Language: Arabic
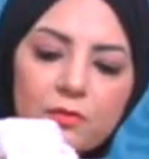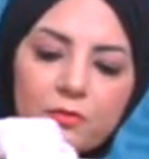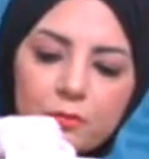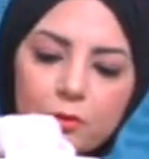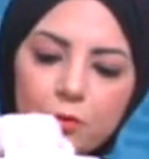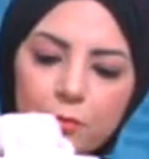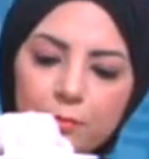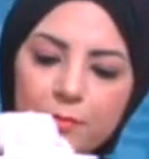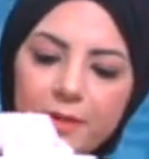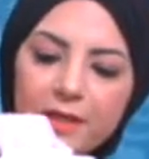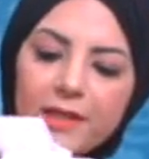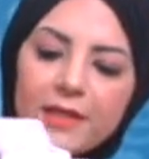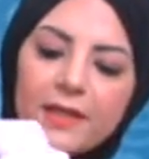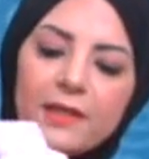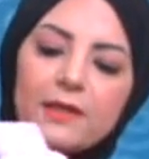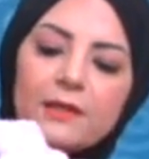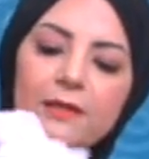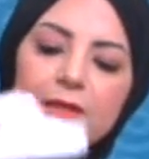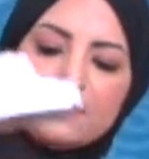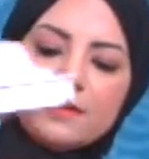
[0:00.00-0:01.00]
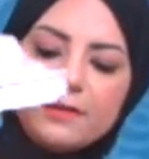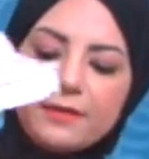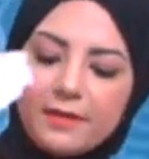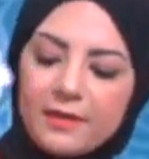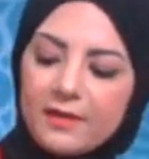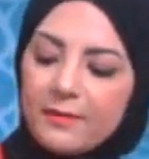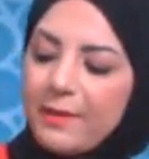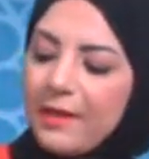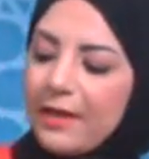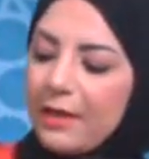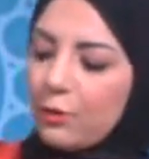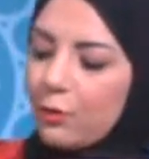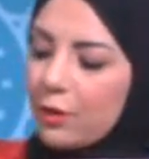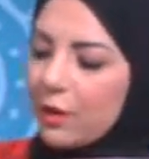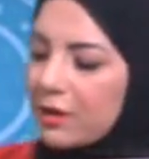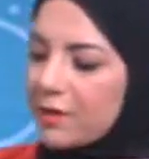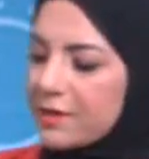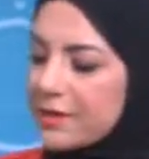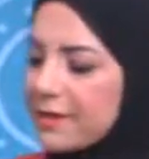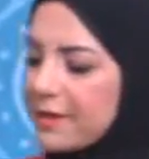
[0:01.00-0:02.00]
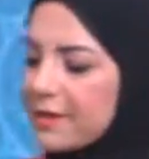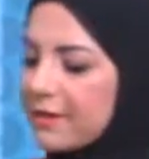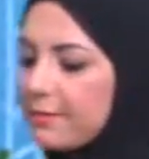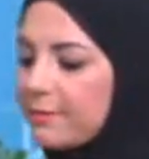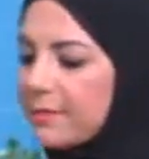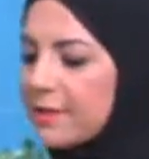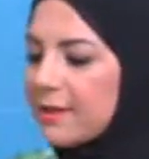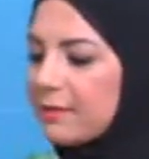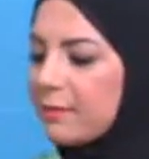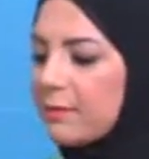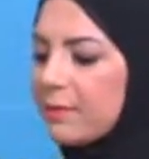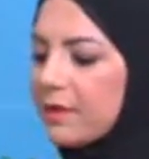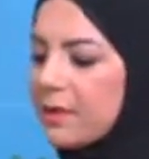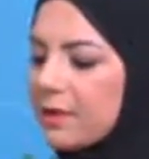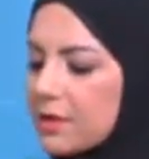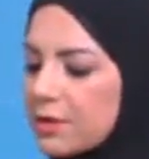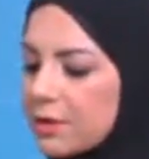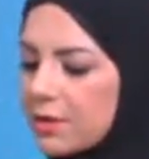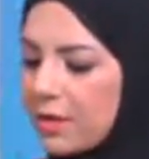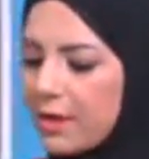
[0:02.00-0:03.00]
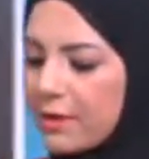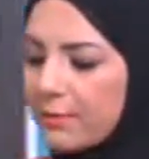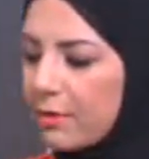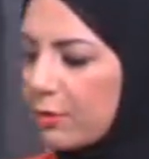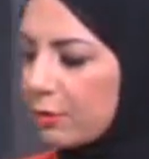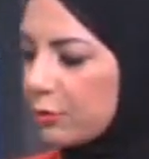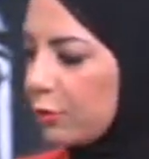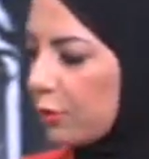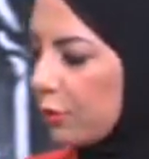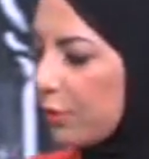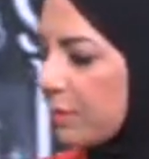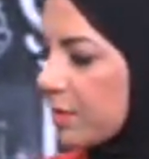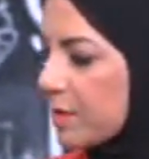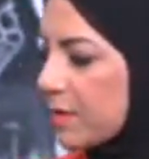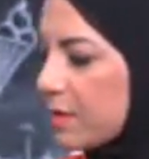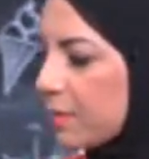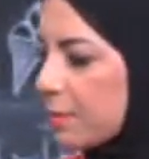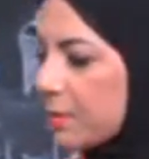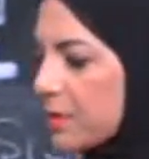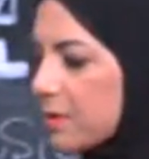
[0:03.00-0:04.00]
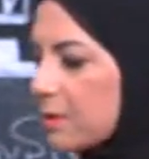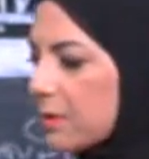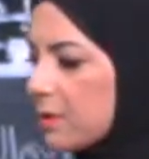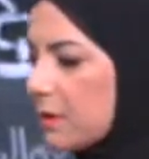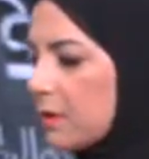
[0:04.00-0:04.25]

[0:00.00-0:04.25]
في كوبايه يا جماعه هو الايس كريم اللي ما بيجيش ده هيبقى وضعه ايه بالظبط